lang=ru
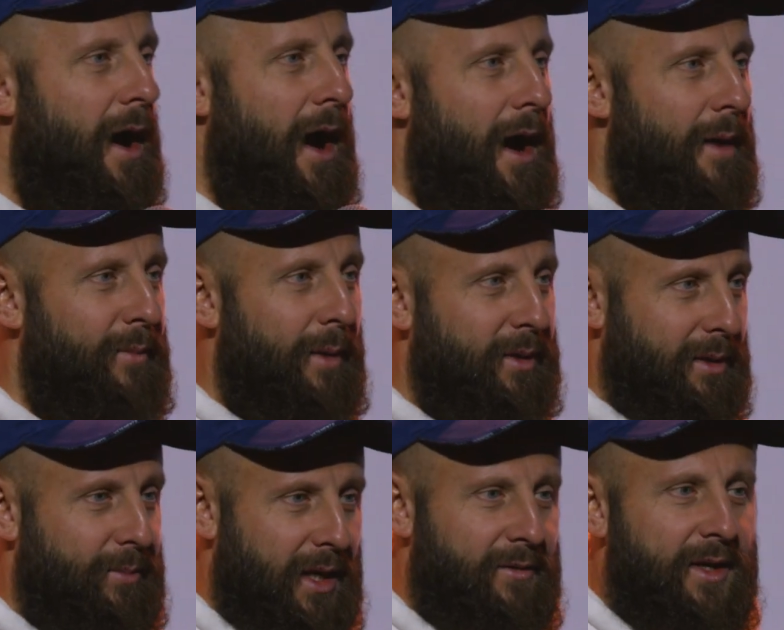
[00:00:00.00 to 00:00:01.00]
А, мы об
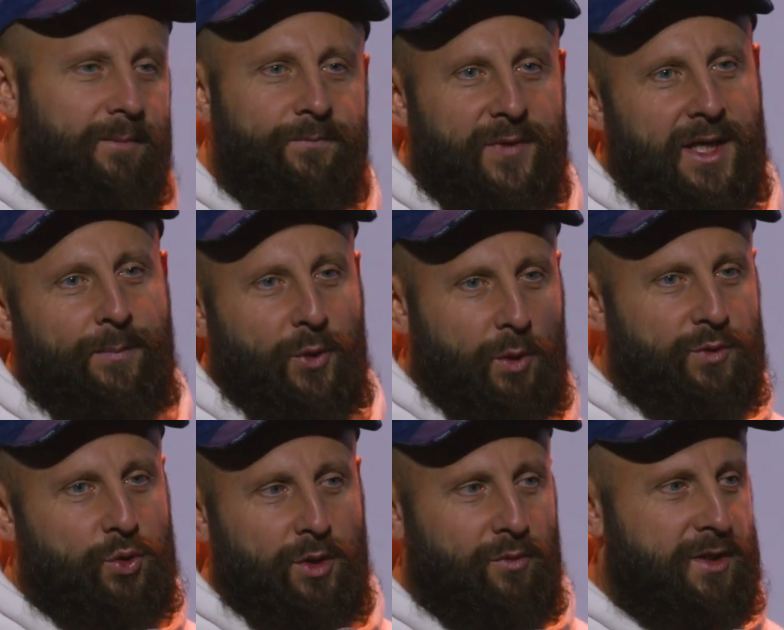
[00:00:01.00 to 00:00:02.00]
этом поговорим и потом
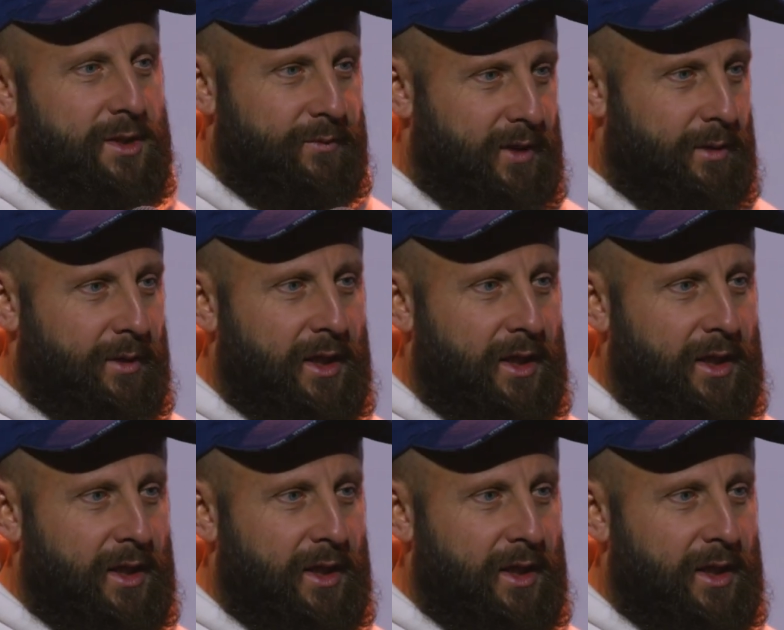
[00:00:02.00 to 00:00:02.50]
с удовольствием ответим